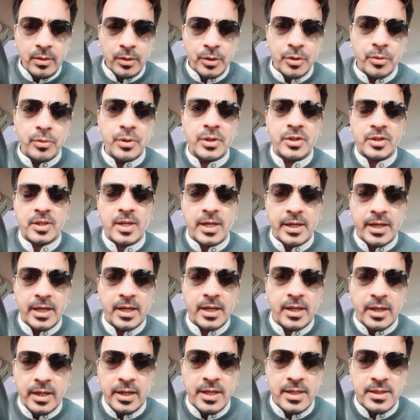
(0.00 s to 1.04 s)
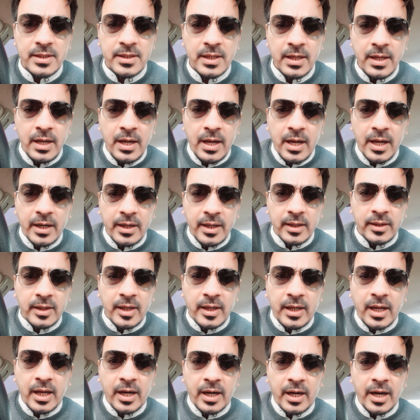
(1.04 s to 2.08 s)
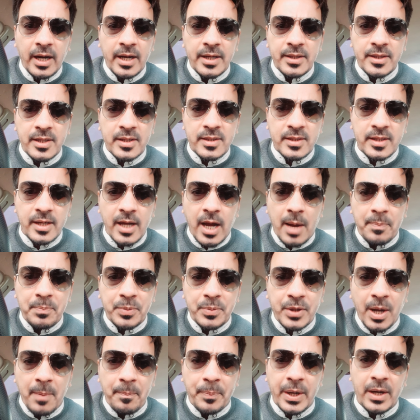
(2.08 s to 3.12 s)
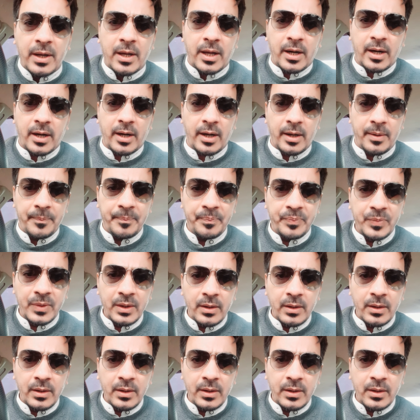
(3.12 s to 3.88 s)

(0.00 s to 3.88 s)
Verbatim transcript: क्यों इस तरह की गलीज हरकतें कर रहे हैं जिससे आप टेम्परिंग कर रहे हैं